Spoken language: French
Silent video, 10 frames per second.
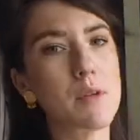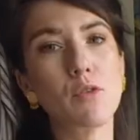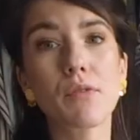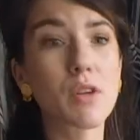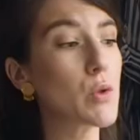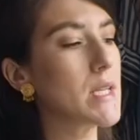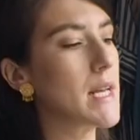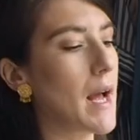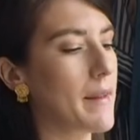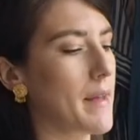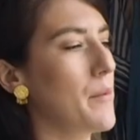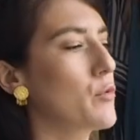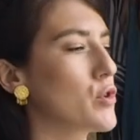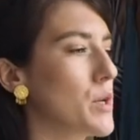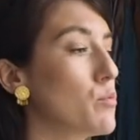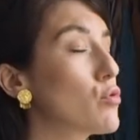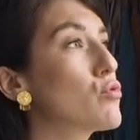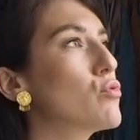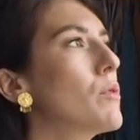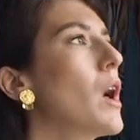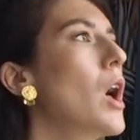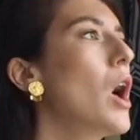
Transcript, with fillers: mes deux ficus lirata que j'aime beaucoup.